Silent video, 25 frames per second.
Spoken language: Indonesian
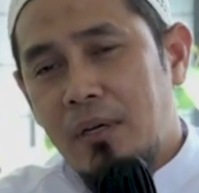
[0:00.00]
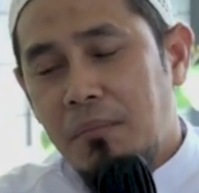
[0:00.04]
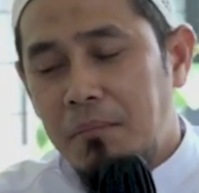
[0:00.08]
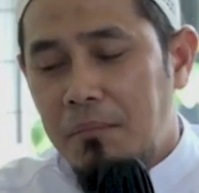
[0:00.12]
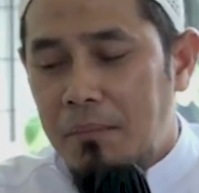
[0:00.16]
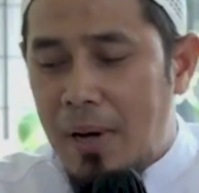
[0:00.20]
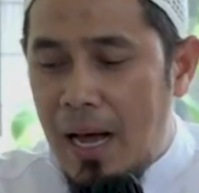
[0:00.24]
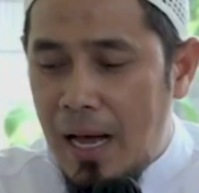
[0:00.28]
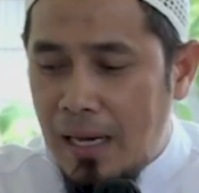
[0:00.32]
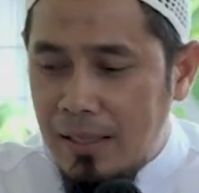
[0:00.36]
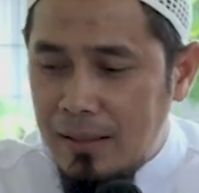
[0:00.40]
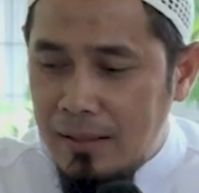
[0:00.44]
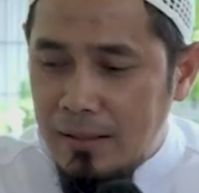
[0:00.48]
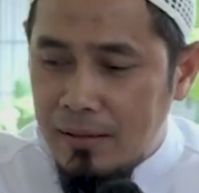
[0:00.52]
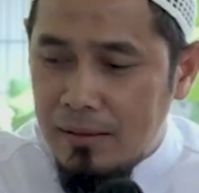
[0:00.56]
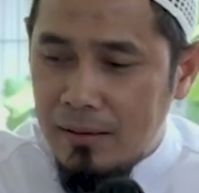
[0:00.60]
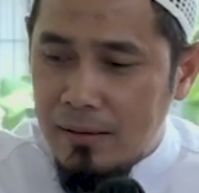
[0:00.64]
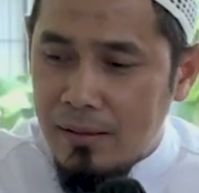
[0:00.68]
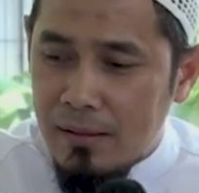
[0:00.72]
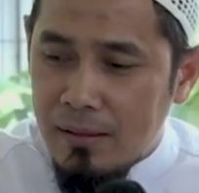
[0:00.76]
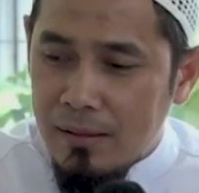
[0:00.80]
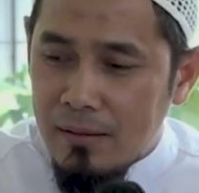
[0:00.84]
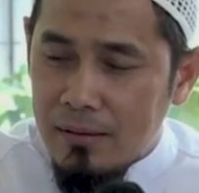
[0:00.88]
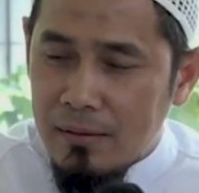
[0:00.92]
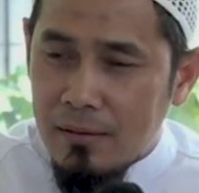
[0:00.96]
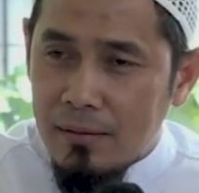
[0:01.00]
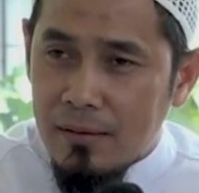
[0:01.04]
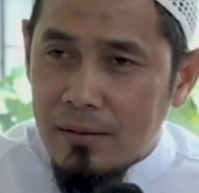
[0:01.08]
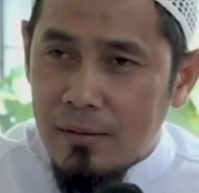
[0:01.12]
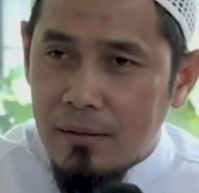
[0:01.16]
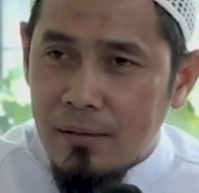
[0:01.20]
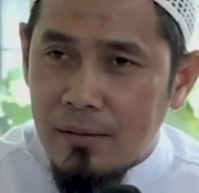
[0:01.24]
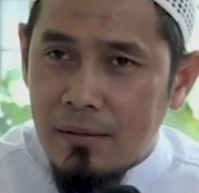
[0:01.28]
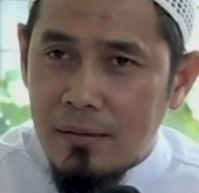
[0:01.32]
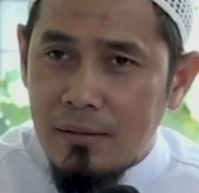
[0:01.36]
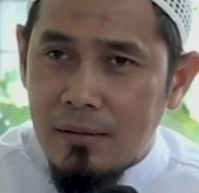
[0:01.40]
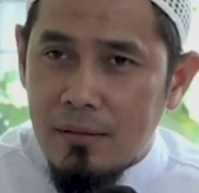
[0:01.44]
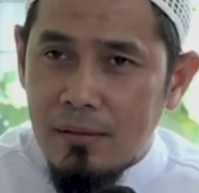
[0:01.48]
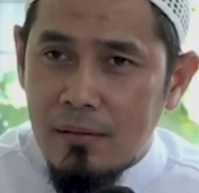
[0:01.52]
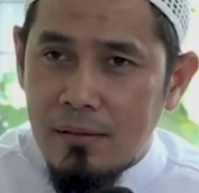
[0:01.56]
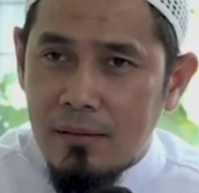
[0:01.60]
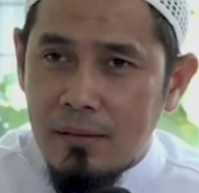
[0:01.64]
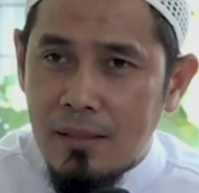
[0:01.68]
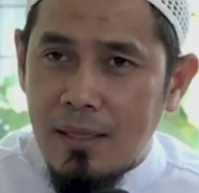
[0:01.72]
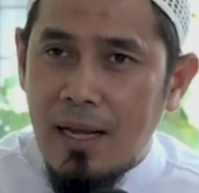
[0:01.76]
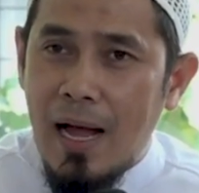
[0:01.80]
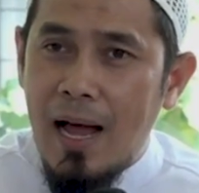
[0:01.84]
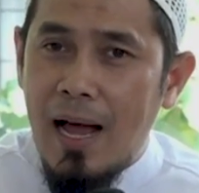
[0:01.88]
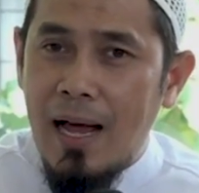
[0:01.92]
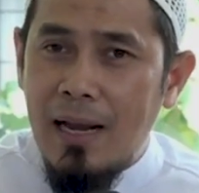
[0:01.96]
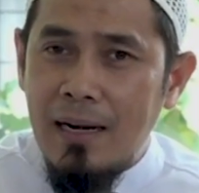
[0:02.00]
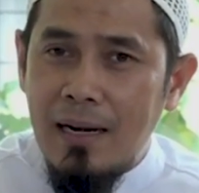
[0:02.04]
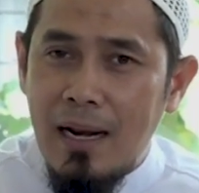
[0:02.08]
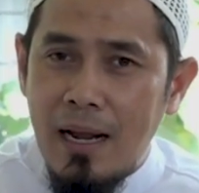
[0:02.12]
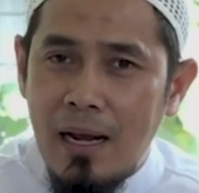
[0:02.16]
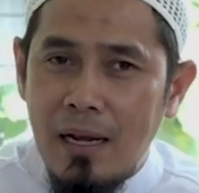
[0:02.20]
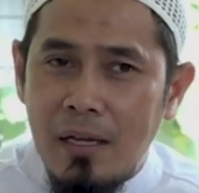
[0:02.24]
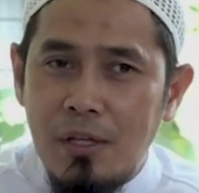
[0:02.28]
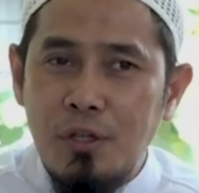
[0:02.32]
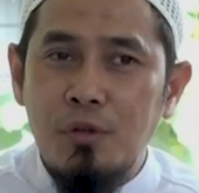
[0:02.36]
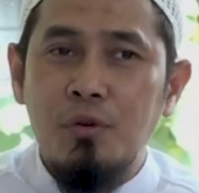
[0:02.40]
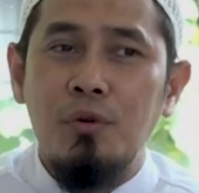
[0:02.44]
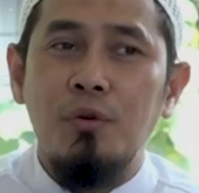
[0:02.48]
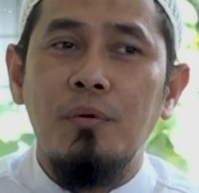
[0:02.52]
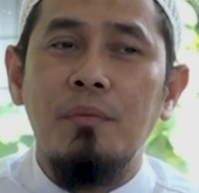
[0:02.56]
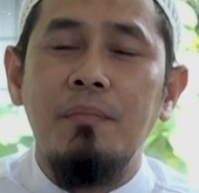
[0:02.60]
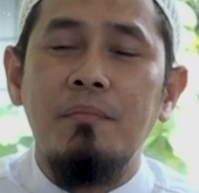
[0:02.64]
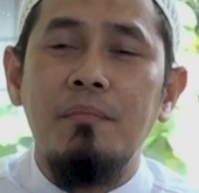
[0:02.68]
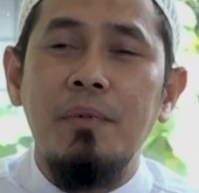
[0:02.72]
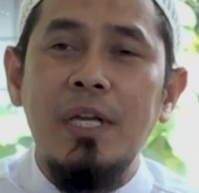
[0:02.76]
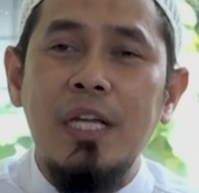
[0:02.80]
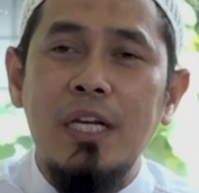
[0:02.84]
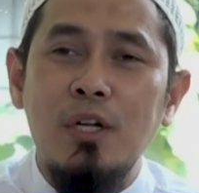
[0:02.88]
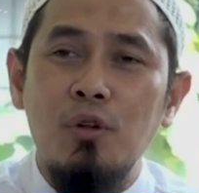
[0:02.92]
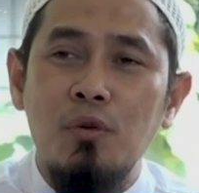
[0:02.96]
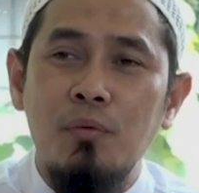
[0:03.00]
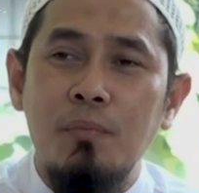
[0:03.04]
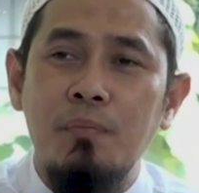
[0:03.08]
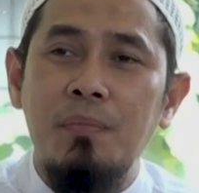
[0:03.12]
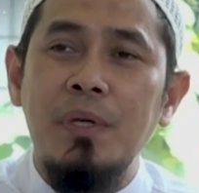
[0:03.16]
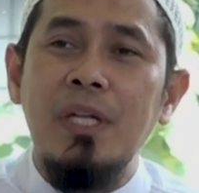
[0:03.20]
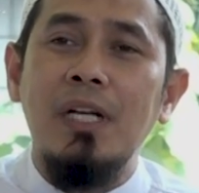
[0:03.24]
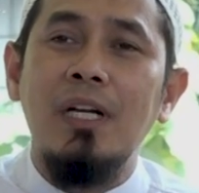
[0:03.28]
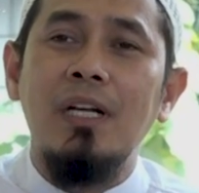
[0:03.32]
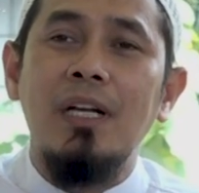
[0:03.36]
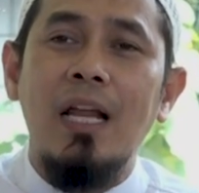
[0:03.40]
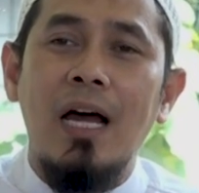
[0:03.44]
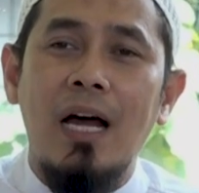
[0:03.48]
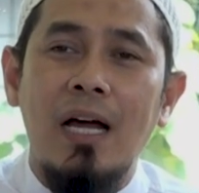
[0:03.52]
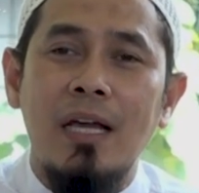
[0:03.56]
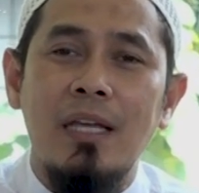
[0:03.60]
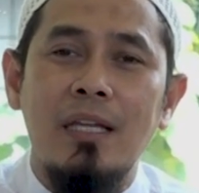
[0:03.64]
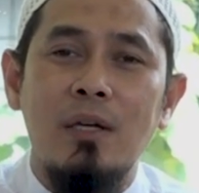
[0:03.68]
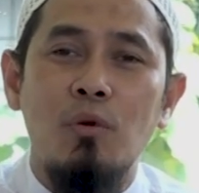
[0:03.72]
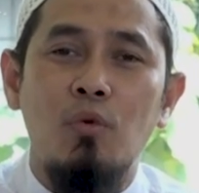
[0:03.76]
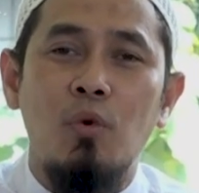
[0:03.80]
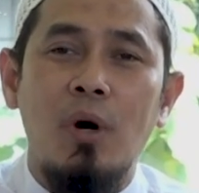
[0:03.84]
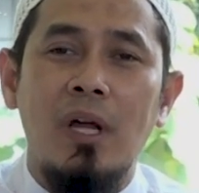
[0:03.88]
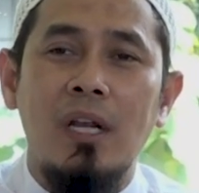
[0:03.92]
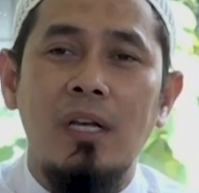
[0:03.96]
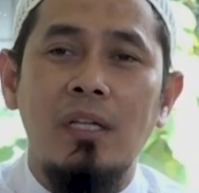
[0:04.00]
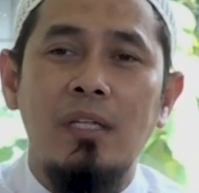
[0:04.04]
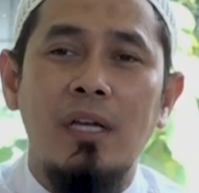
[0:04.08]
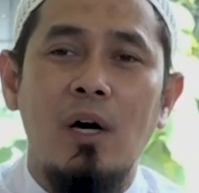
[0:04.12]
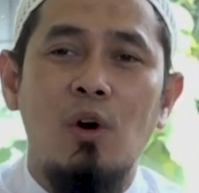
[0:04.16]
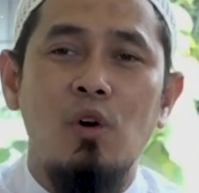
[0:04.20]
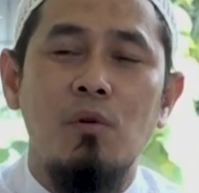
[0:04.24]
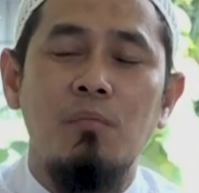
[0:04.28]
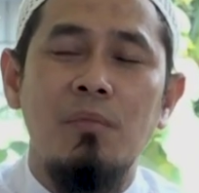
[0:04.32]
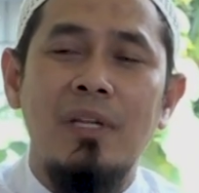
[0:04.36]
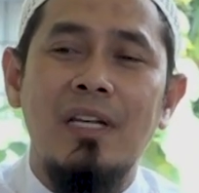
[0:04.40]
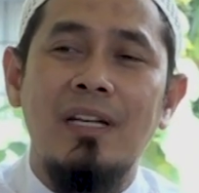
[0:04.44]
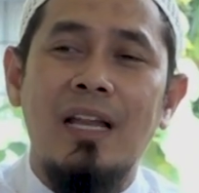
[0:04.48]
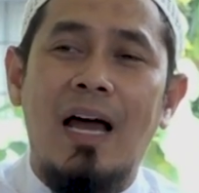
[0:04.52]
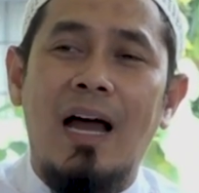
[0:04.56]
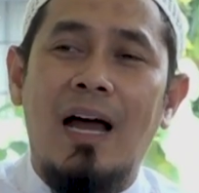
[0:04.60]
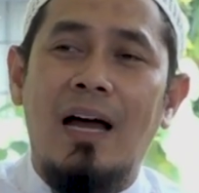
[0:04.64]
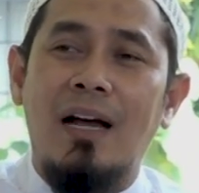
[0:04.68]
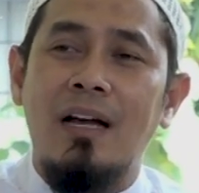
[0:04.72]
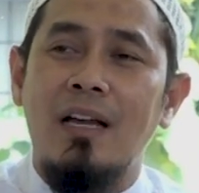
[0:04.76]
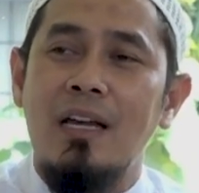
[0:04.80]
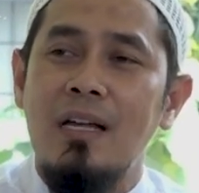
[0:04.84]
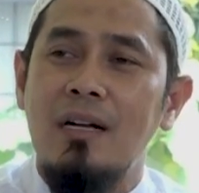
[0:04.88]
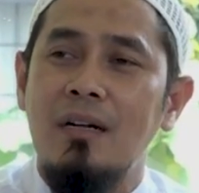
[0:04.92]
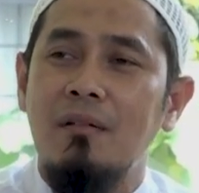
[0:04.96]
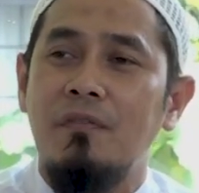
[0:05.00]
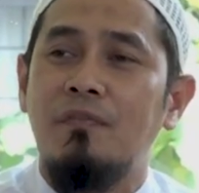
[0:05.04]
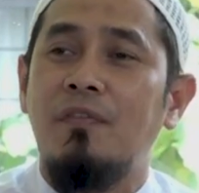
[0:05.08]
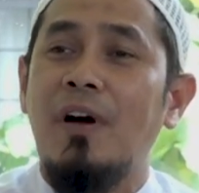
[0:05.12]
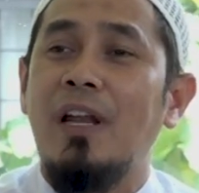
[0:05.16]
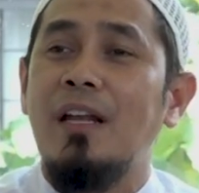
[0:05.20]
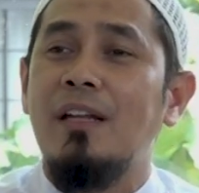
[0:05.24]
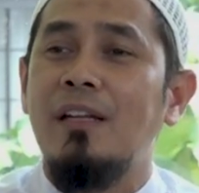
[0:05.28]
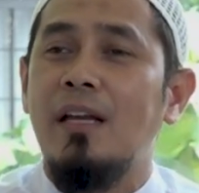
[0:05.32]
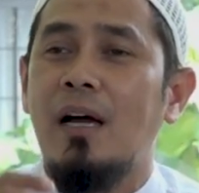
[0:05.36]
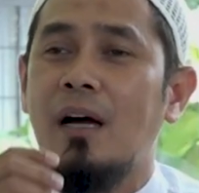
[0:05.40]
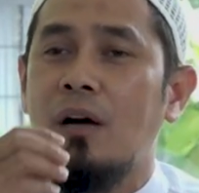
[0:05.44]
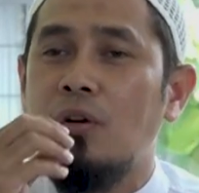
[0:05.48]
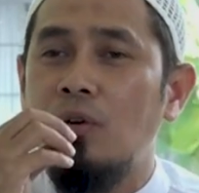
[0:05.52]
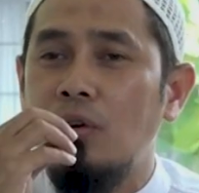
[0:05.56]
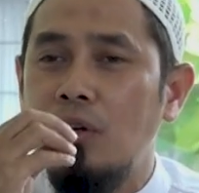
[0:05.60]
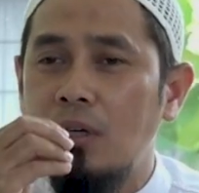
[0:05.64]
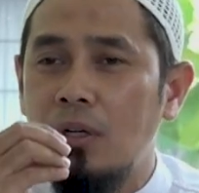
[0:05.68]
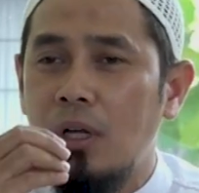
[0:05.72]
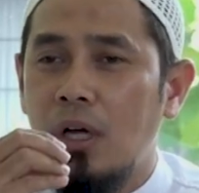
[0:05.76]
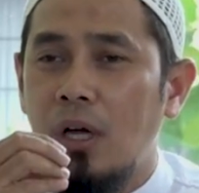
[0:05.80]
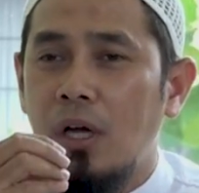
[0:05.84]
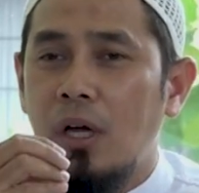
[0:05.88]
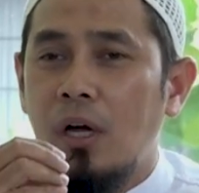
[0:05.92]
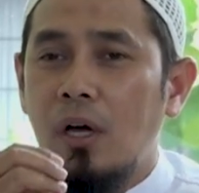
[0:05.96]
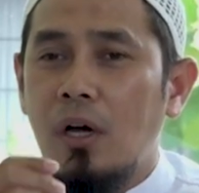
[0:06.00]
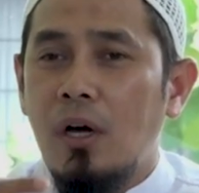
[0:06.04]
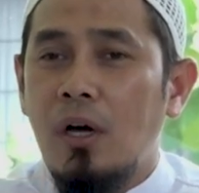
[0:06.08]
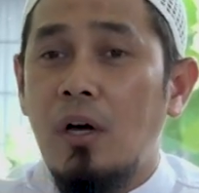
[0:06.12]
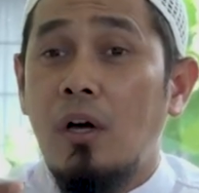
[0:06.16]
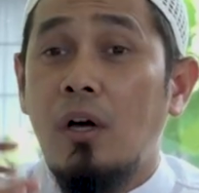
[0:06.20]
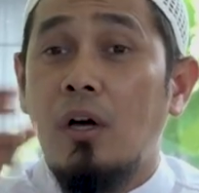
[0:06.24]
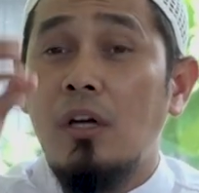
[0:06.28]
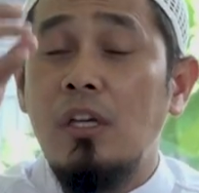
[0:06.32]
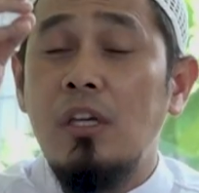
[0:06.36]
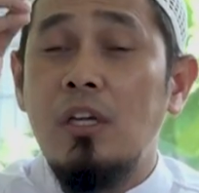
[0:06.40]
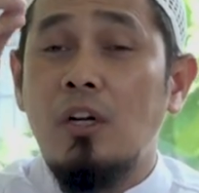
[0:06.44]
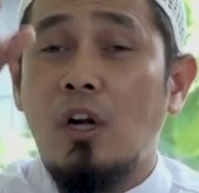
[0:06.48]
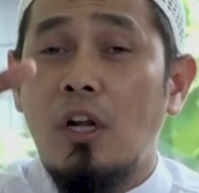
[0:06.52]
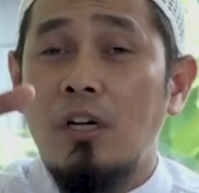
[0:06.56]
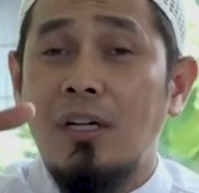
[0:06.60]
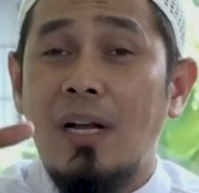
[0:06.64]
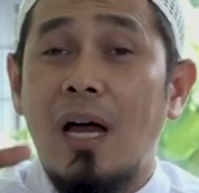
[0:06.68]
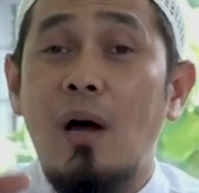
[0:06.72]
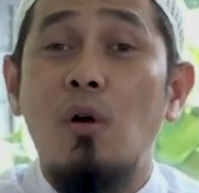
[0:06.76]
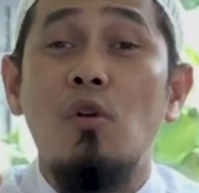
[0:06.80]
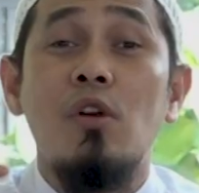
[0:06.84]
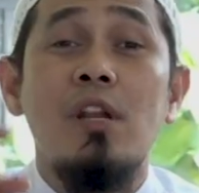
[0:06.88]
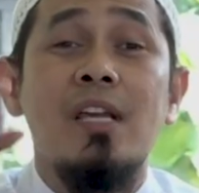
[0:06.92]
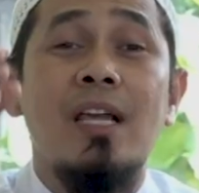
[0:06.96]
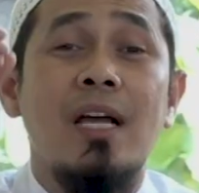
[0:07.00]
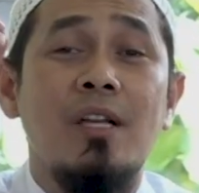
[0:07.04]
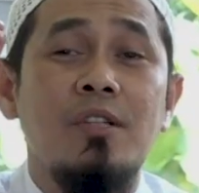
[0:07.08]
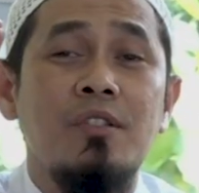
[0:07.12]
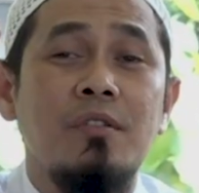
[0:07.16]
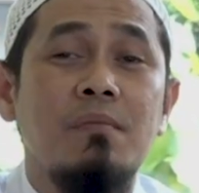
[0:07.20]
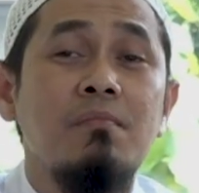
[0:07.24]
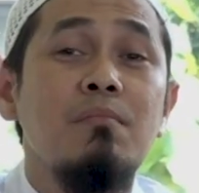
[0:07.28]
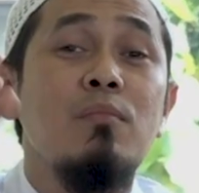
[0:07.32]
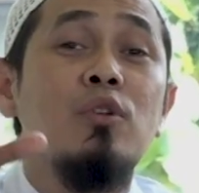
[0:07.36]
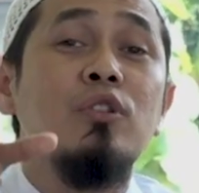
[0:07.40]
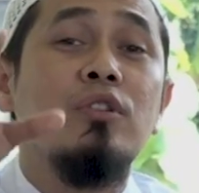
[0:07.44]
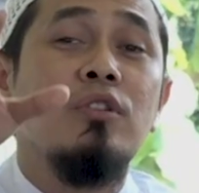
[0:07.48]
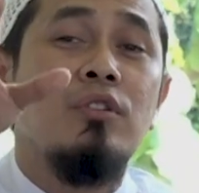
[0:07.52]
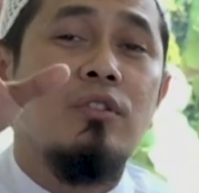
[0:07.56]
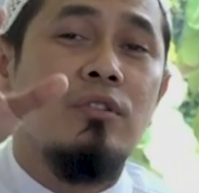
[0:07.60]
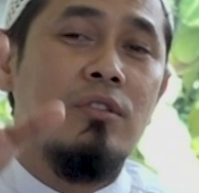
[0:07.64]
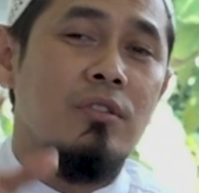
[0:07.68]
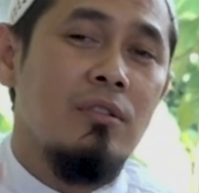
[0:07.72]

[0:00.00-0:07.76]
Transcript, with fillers: Man kana yu'minu billahi wal yaumil akhir falyakul khairan awliyasmut.